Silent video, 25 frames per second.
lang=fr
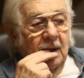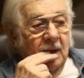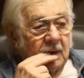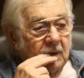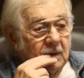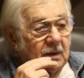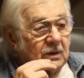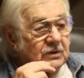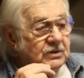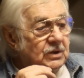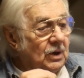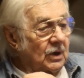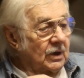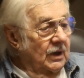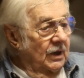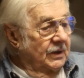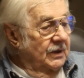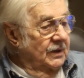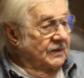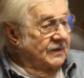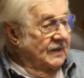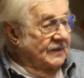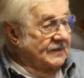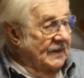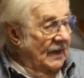Oh ah, j'ai
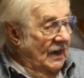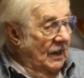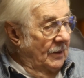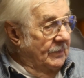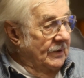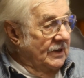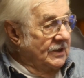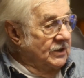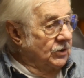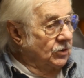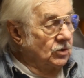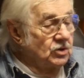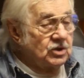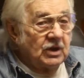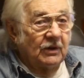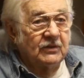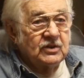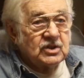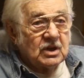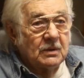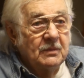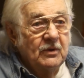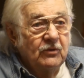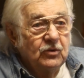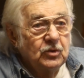regardé, c'est ça la pellicule. J'avais
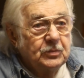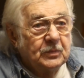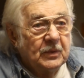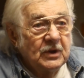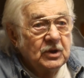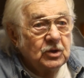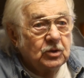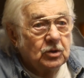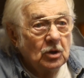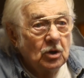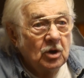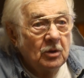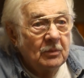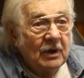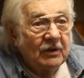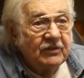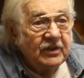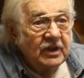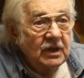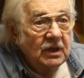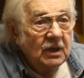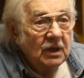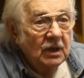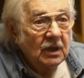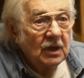jamais vu de pellicule de ma
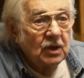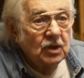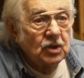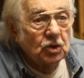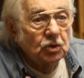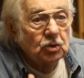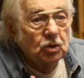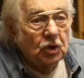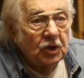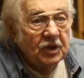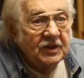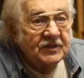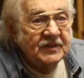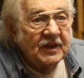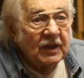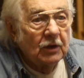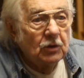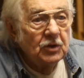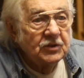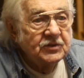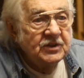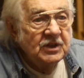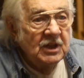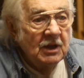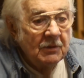vie. Moi, je ne connaissais que
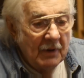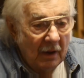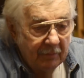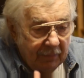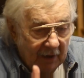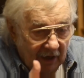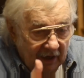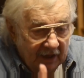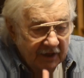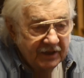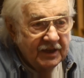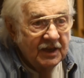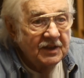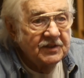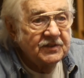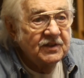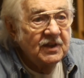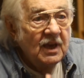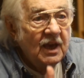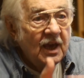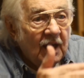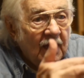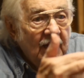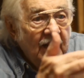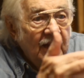le cinéma par la
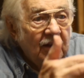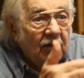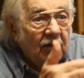caissière et